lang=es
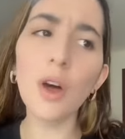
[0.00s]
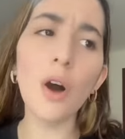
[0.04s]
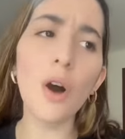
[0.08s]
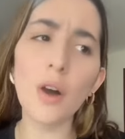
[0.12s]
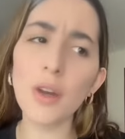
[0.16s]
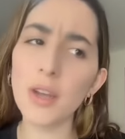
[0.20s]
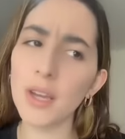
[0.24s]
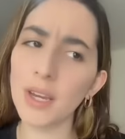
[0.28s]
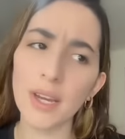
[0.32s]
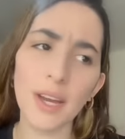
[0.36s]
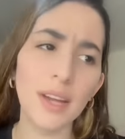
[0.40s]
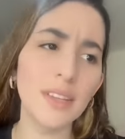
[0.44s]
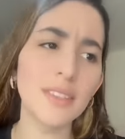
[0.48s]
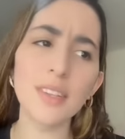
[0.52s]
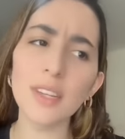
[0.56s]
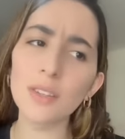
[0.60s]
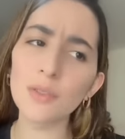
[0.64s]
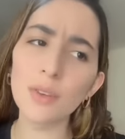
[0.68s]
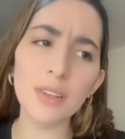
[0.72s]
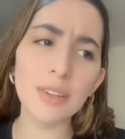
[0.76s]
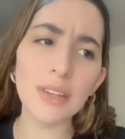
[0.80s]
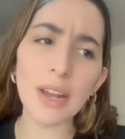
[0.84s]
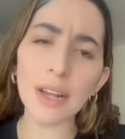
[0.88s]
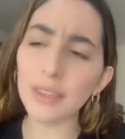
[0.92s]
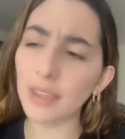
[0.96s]
hija, esa no es
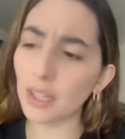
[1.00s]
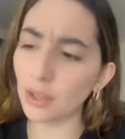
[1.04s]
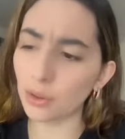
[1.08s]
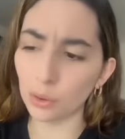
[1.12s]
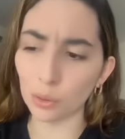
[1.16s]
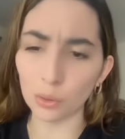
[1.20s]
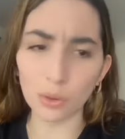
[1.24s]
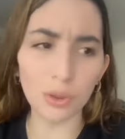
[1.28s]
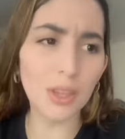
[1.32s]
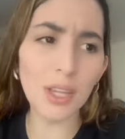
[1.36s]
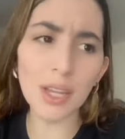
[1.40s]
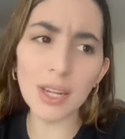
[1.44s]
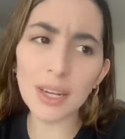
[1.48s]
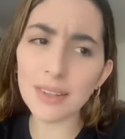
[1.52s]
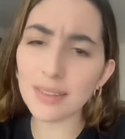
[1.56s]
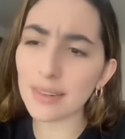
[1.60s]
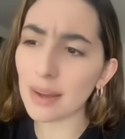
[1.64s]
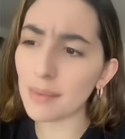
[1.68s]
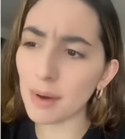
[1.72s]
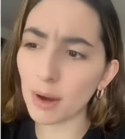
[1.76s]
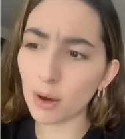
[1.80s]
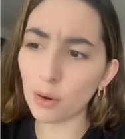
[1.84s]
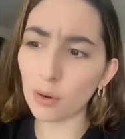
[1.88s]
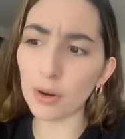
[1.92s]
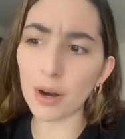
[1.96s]
la actitud. Tienes que
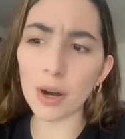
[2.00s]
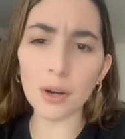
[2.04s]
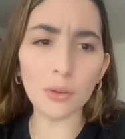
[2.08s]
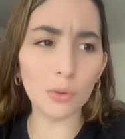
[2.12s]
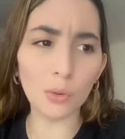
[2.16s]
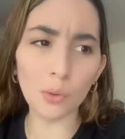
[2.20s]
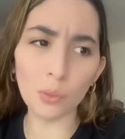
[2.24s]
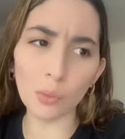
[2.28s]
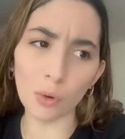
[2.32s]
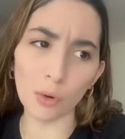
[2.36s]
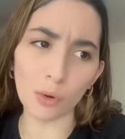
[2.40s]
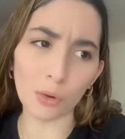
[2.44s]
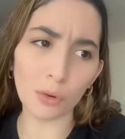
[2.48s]
mejorar tu humor.